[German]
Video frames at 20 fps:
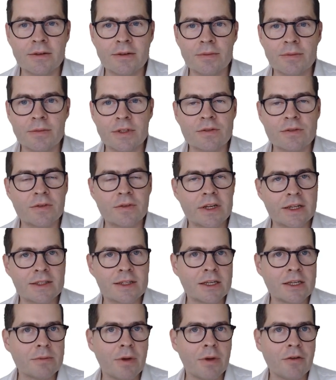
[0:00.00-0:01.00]
ähm, es wird jetzt
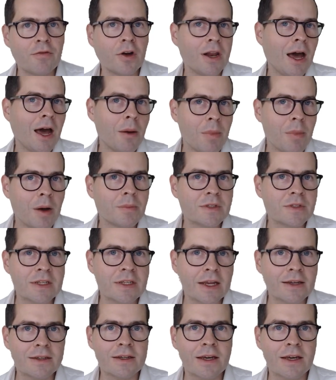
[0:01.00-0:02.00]
nicht mehr von
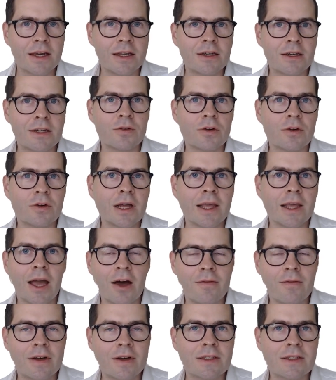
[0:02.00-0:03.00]
ABAP-Stack geredet oder
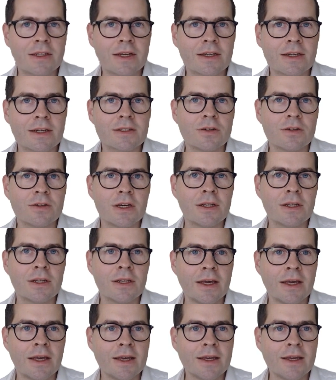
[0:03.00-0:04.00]
Java-Stack, sondern
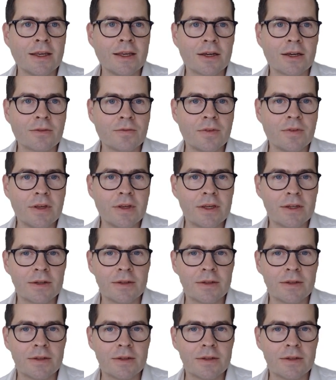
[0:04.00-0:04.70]
irgendwie,